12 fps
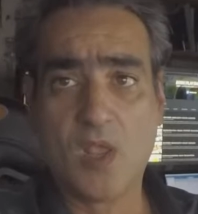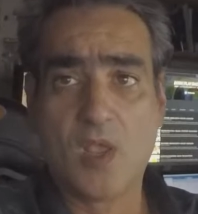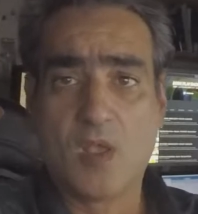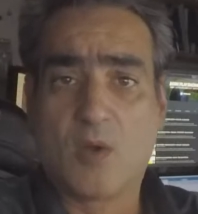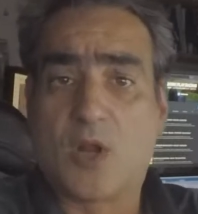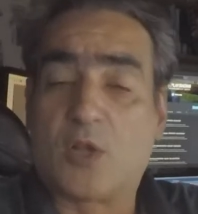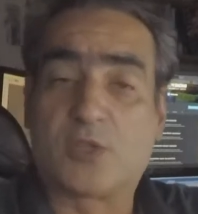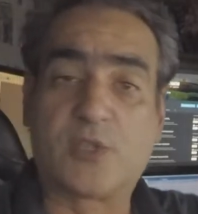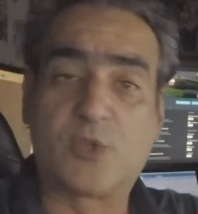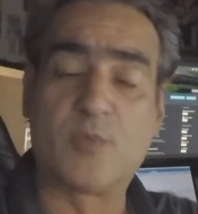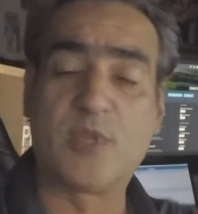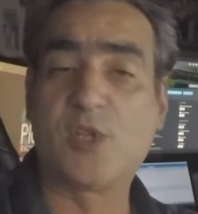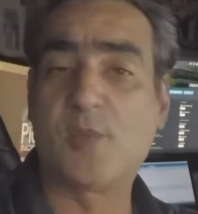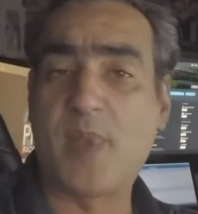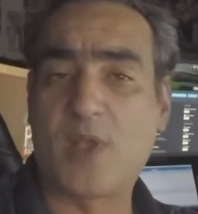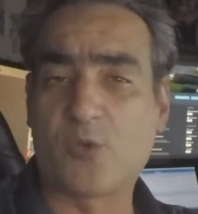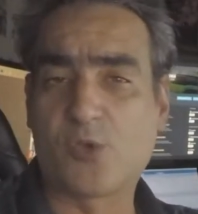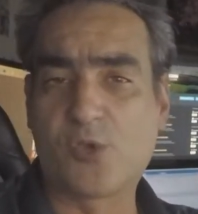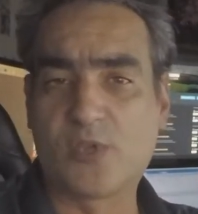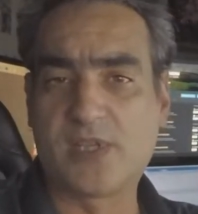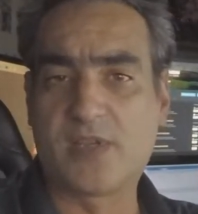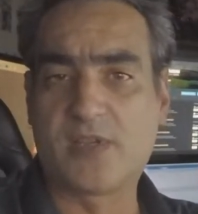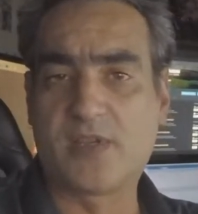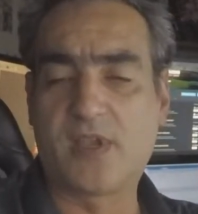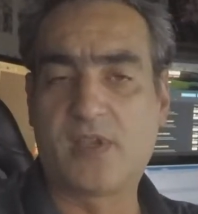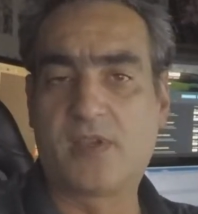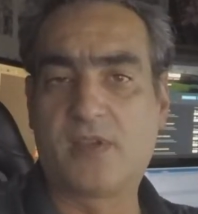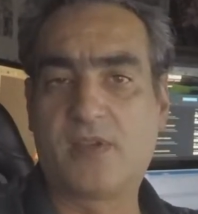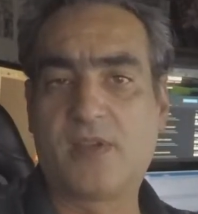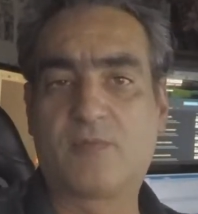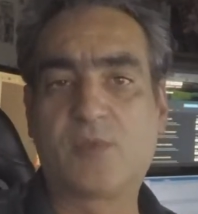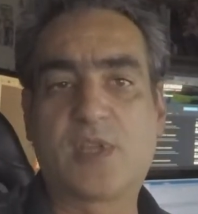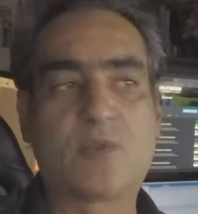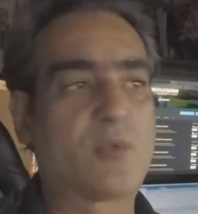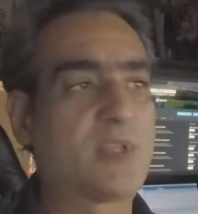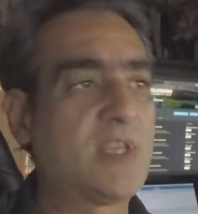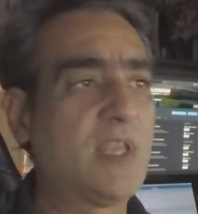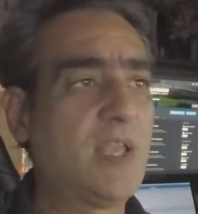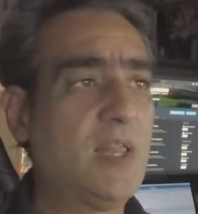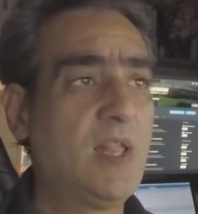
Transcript: Voilà, cette semaine, j'ai pas grand chose à, vous annoncer.